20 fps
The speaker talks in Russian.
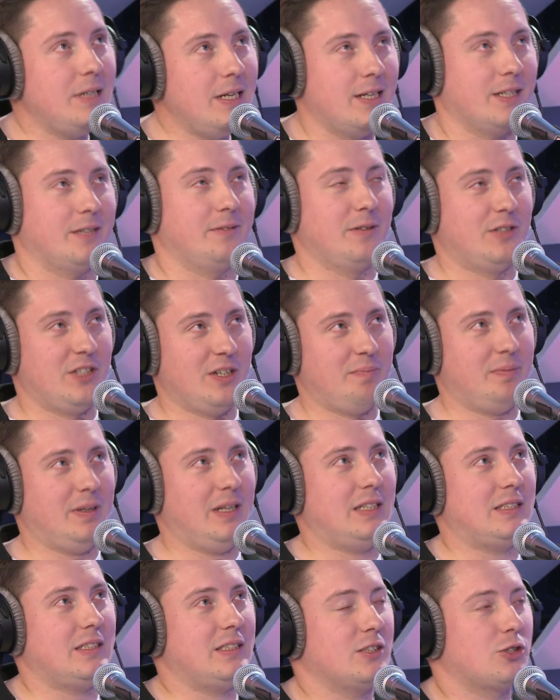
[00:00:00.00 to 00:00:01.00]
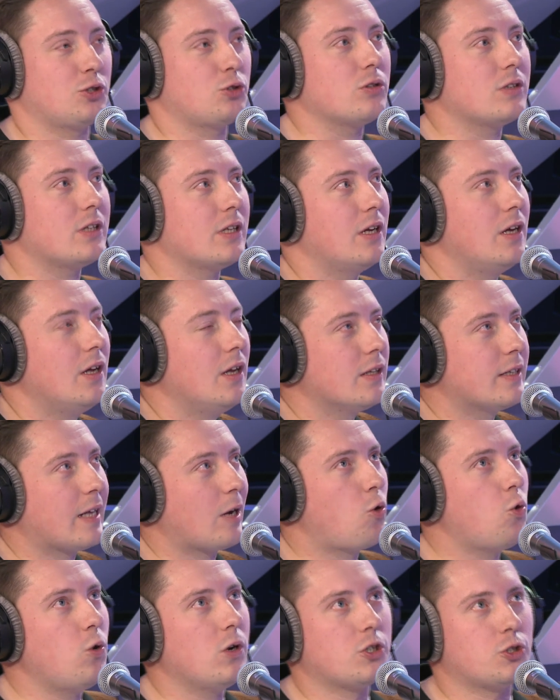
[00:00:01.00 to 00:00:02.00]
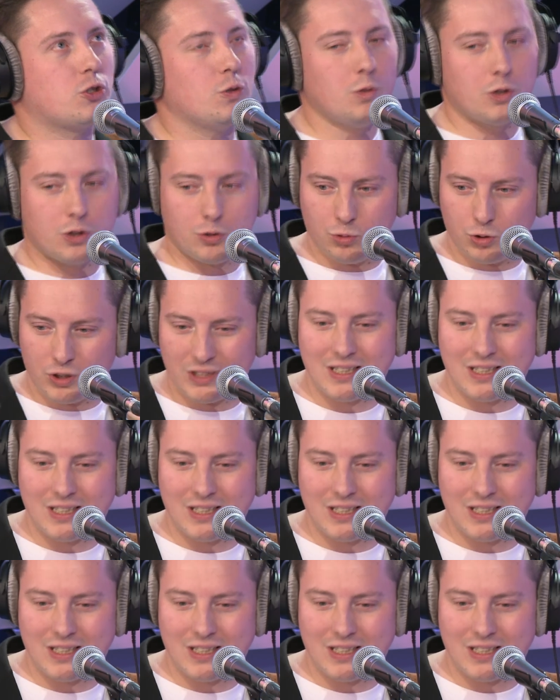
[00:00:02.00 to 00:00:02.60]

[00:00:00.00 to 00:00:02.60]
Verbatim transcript: лет вообще песни. Что-то такое, что можно уже